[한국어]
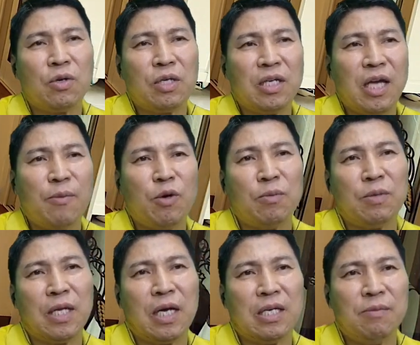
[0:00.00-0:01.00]
크게
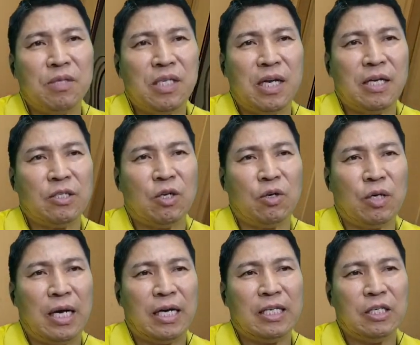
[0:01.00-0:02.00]
보입니다.
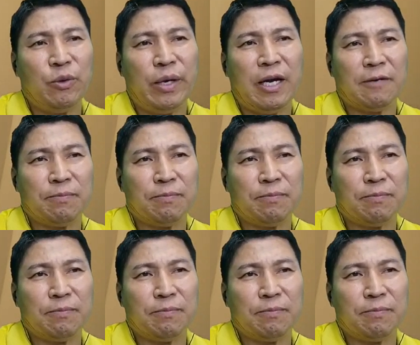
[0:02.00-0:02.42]
김치냉장고나 그 외